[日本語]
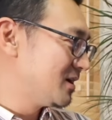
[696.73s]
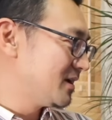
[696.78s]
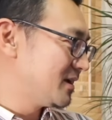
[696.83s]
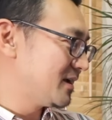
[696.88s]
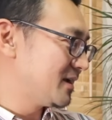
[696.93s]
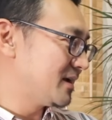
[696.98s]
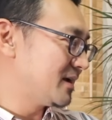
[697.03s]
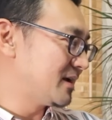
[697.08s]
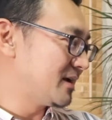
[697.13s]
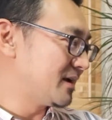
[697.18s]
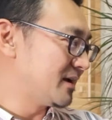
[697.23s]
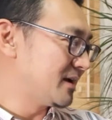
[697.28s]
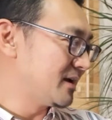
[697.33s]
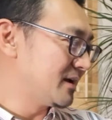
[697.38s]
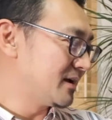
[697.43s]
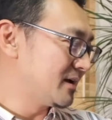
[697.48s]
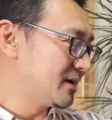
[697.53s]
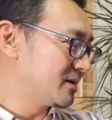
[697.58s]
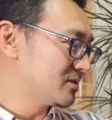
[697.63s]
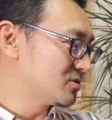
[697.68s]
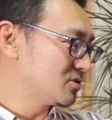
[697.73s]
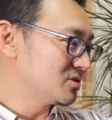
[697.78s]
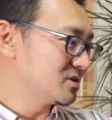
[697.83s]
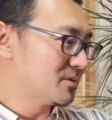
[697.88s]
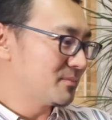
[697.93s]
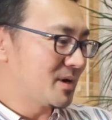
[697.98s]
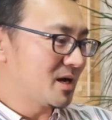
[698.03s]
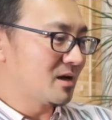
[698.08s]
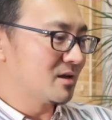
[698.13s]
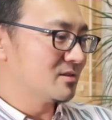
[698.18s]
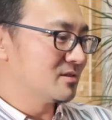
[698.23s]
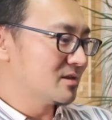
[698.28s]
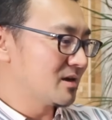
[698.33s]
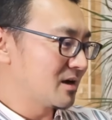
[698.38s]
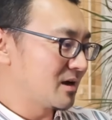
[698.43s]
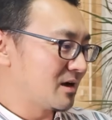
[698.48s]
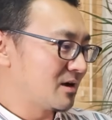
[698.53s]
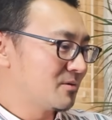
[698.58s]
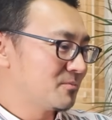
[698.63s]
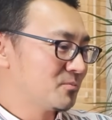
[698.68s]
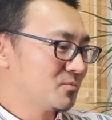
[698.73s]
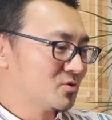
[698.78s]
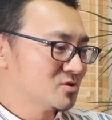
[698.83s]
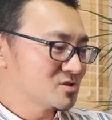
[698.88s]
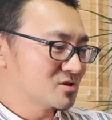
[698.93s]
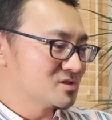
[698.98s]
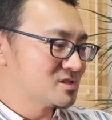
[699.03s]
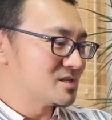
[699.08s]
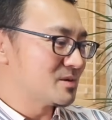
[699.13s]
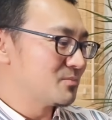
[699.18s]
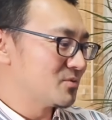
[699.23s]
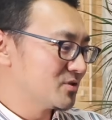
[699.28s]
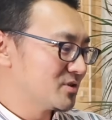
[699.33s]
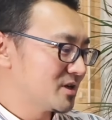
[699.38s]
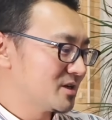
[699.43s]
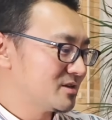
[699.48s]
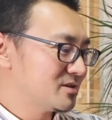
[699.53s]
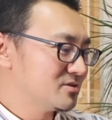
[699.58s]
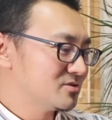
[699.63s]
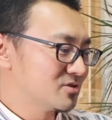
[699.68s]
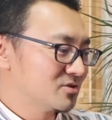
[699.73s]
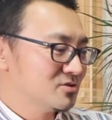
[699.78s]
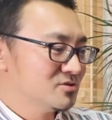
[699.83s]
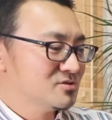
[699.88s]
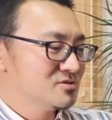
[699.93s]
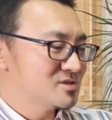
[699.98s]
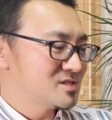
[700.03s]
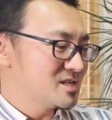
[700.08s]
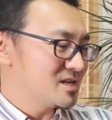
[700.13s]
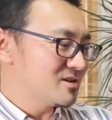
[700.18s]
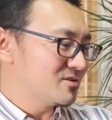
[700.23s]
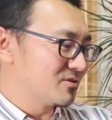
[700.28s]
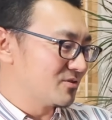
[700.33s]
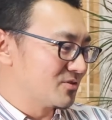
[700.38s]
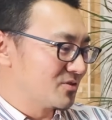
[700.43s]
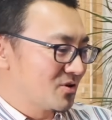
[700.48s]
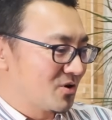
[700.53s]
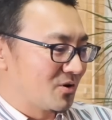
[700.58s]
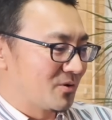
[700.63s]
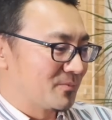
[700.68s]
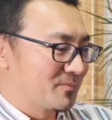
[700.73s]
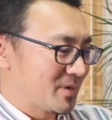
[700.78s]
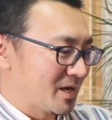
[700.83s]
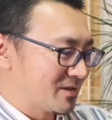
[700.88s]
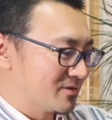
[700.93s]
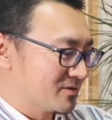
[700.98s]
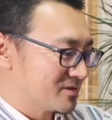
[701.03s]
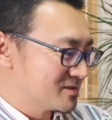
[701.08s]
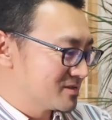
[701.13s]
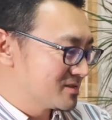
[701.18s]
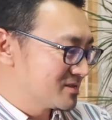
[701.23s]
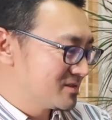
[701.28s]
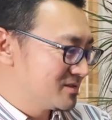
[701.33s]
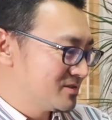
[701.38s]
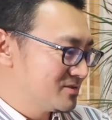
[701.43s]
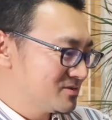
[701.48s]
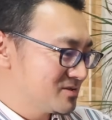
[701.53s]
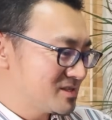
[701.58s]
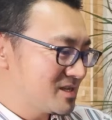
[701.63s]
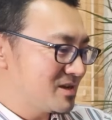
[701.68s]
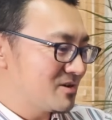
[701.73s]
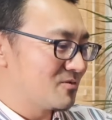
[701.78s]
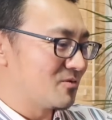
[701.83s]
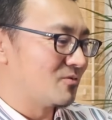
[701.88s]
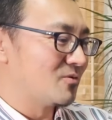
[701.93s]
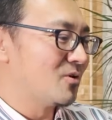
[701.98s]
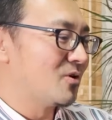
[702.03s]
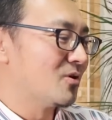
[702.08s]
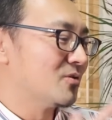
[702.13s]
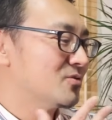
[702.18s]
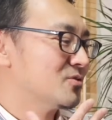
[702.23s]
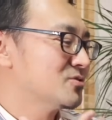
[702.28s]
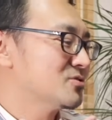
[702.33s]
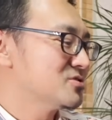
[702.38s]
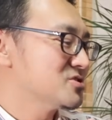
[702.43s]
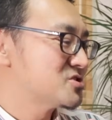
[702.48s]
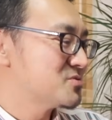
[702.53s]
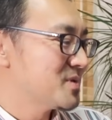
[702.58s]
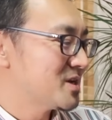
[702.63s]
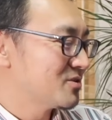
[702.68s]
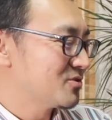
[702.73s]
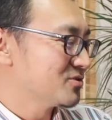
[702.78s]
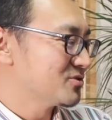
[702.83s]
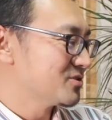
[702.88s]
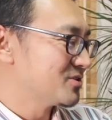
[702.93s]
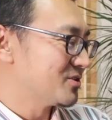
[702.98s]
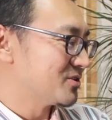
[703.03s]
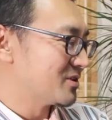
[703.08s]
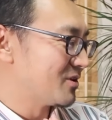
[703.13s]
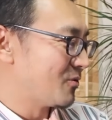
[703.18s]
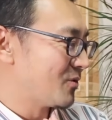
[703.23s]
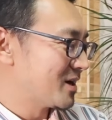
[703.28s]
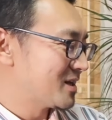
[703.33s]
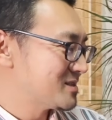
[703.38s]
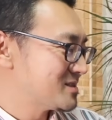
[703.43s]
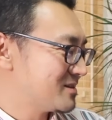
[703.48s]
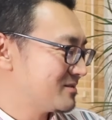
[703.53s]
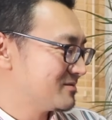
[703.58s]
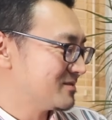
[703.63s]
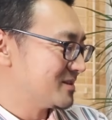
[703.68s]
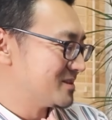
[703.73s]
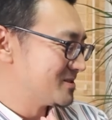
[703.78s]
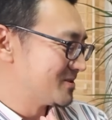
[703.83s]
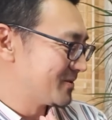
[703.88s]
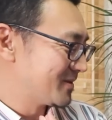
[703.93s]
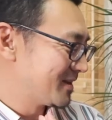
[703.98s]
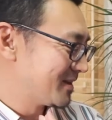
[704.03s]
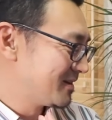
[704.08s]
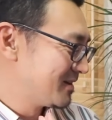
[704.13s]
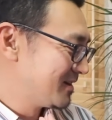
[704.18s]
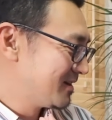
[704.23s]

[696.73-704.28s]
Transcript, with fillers: えー、特にまあなんかもう少し専門的に言うと有声音のあの有声音を喉を閉めることによって終わらせるんですよね